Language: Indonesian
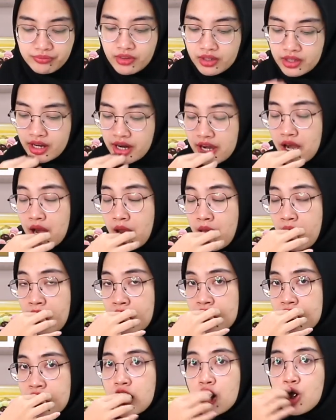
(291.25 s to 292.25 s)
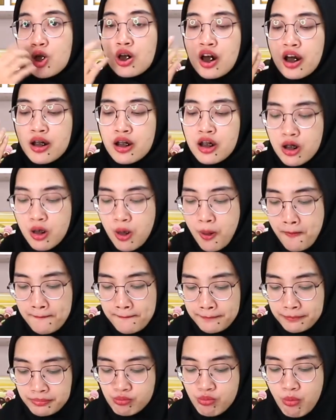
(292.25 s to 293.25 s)
dan satu lagi
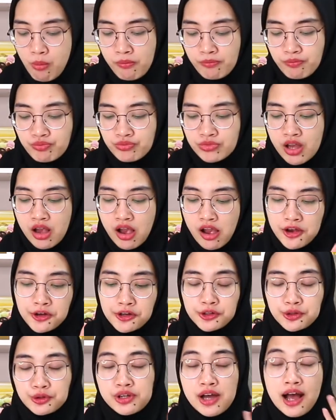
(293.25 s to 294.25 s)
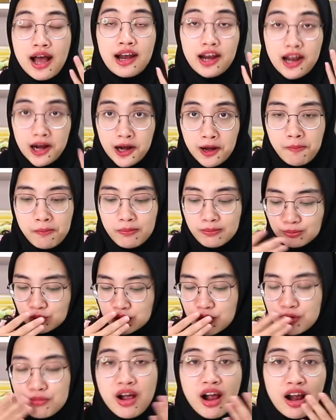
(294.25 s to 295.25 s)
ini tuh halal hmm,
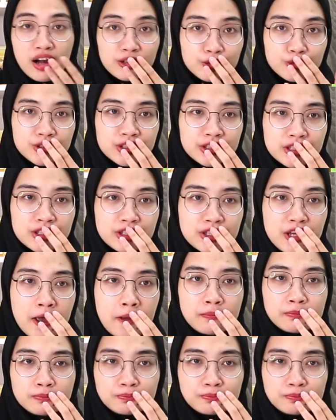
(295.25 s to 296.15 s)
aku makan terus dari ya tadi ya